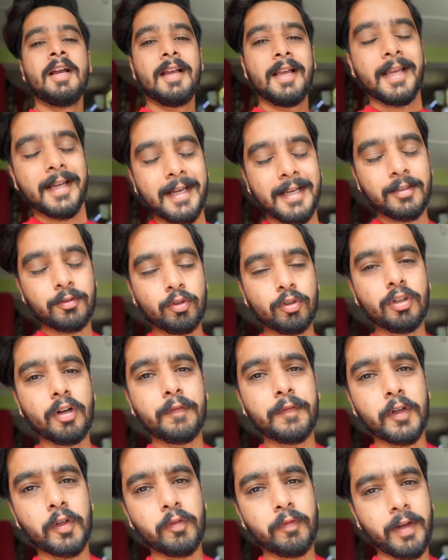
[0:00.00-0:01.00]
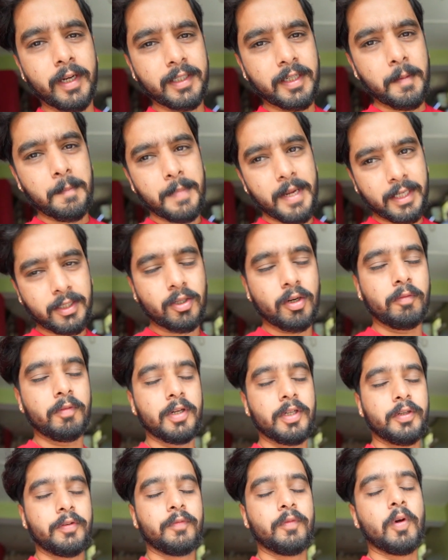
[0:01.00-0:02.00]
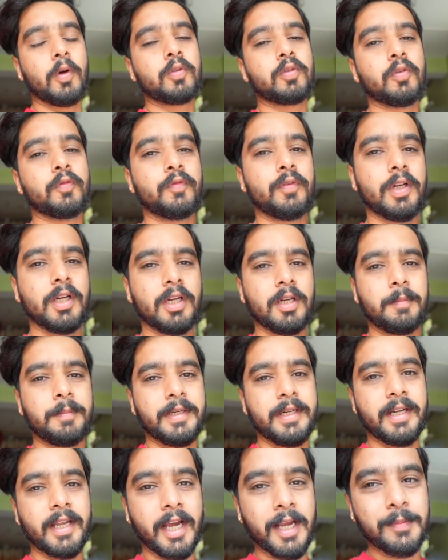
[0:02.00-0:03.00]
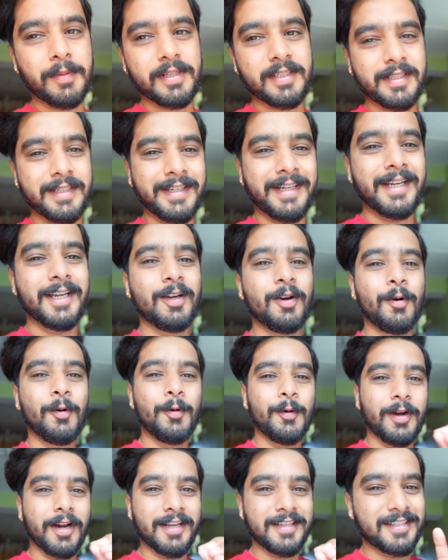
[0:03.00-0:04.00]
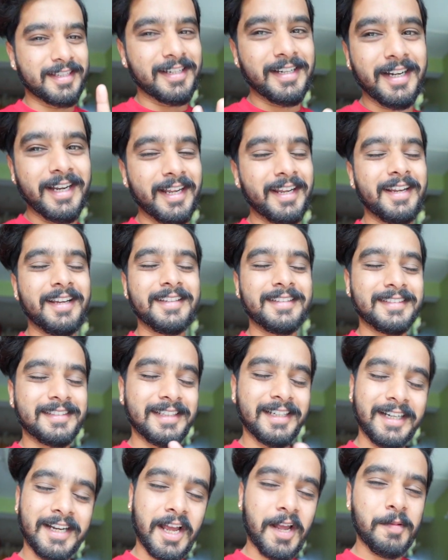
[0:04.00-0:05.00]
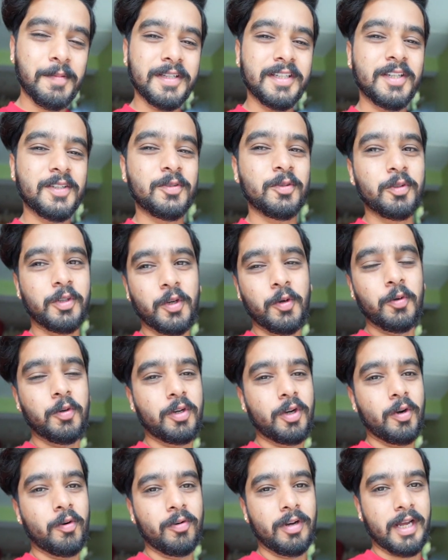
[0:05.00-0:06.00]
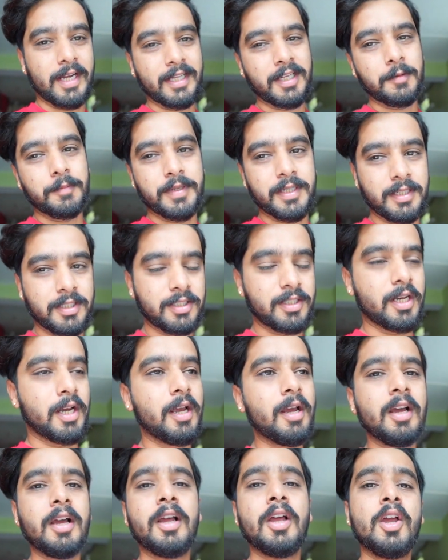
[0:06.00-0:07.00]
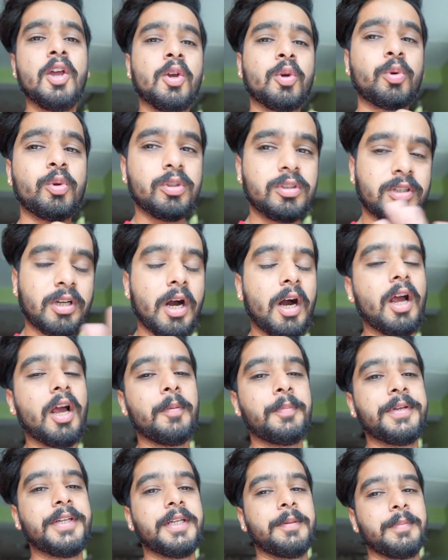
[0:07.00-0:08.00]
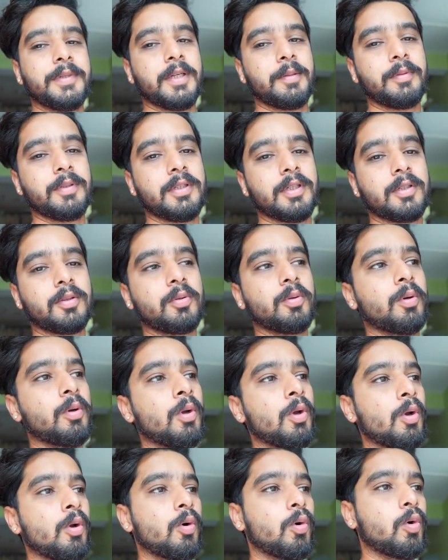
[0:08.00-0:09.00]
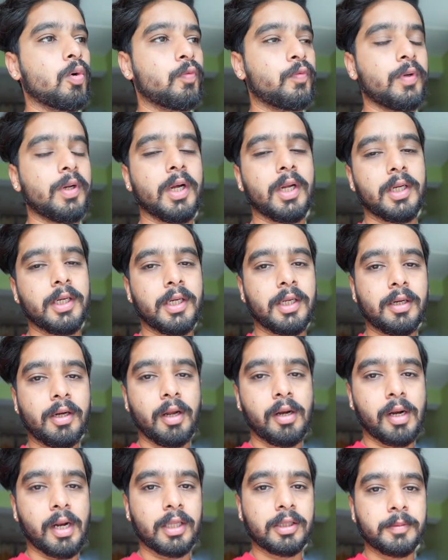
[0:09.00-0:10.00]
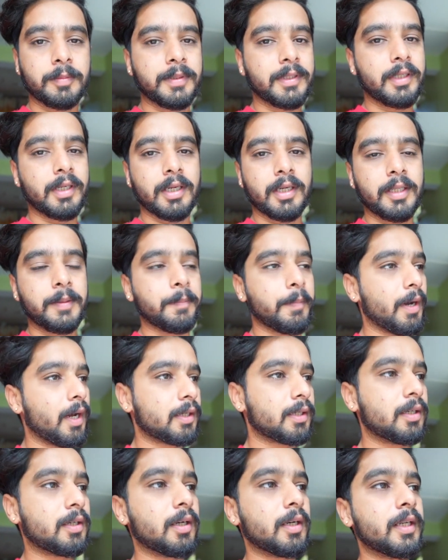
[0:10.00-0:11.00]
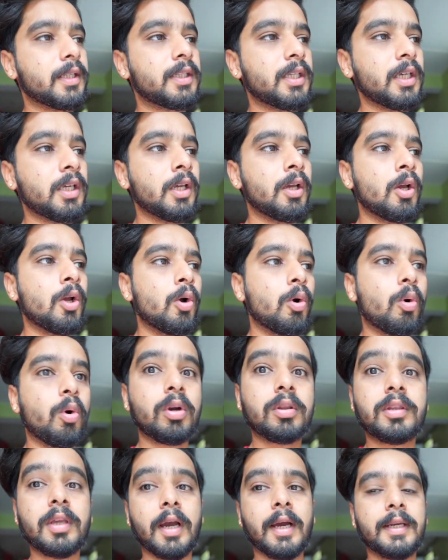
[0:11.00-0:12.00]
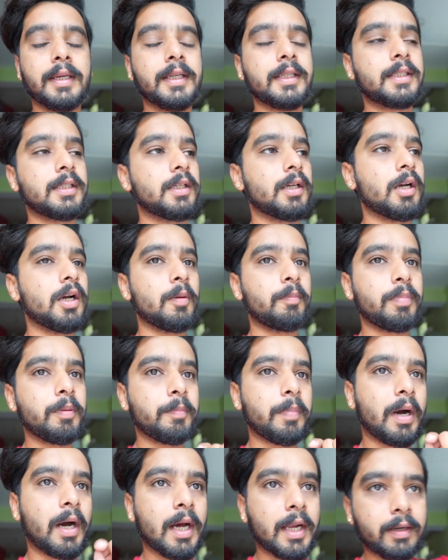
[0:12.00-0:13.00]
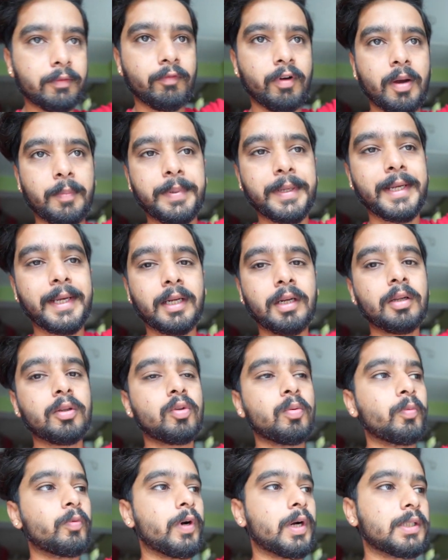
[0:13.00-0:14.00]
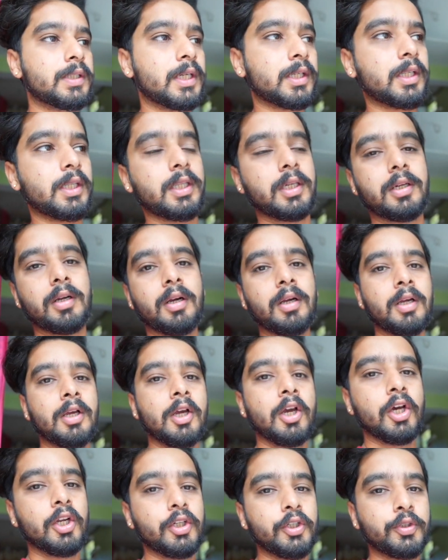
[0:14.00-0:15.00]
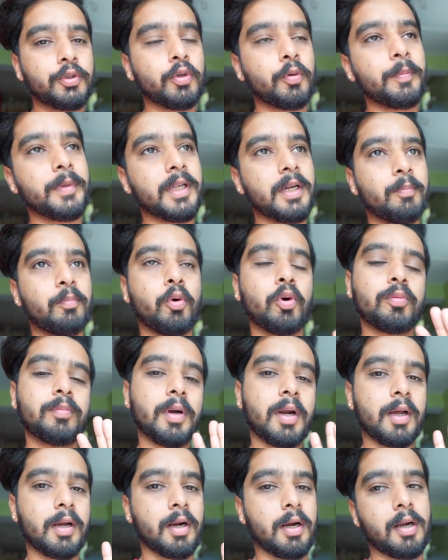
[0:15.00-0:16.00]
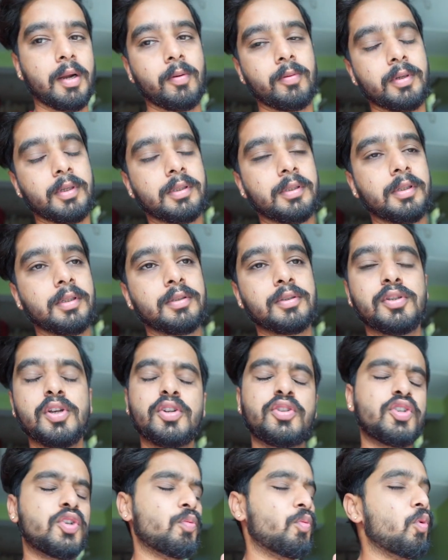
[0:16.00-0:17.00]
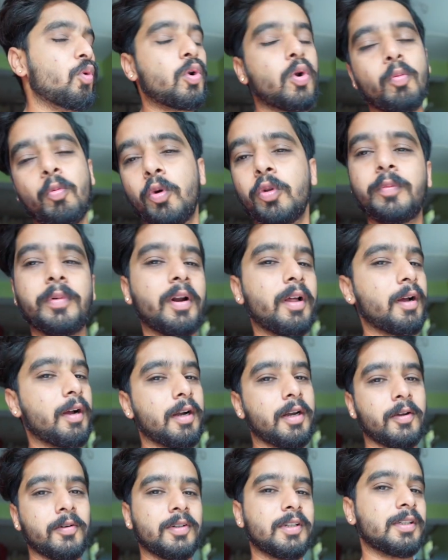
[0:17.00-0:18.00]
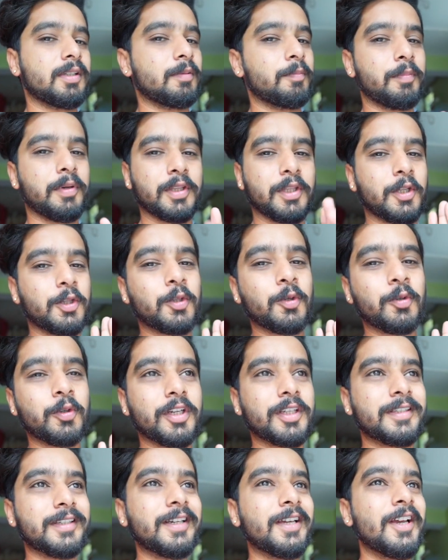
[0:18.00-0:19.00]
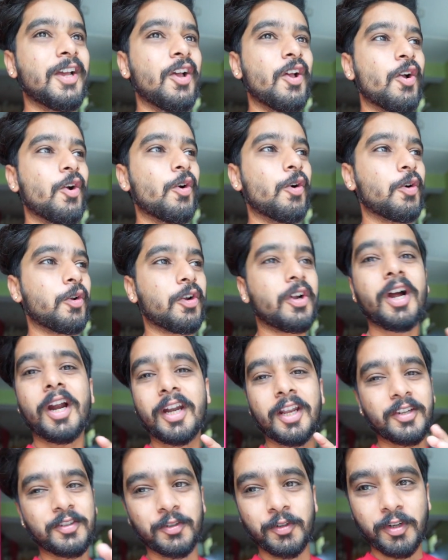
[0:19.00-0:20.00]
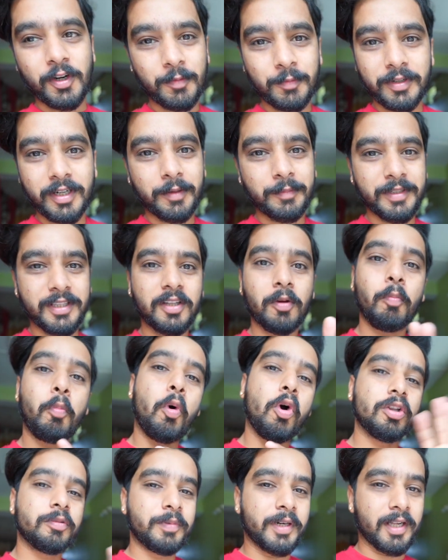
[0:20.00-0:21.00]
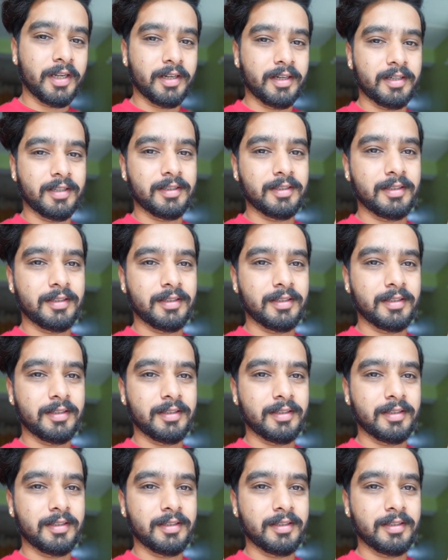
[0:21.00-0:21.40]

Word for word: ठीक है गुड आफ्टरनून वेलकम बैक टू अवर न्यू ब्लॉग तो फिलहाल अभी ढाई बज रही है और आज संडे है इसलिए ढाई बजे सो के उठ रहा हूँ नहा के अभी नीचे आया कुछ खाया भी नहीं मैंने अभी तक तो और फिलहाल है ना कल रात मैंने गाड़ी पार्क करी थी और ध्यान नहीं दिया अभी बाहर वहाँ पे गया ना तो वहाँ जाके दिखा नहीं तो मेरा बहुत बड़ा घाटा हो जाता सच बोल रहा हूँ बहुत बड़ा घाटा हो जाता पता तो कैसे और घाटा छोटा मोटा भी था बहुत बड़ा घाटा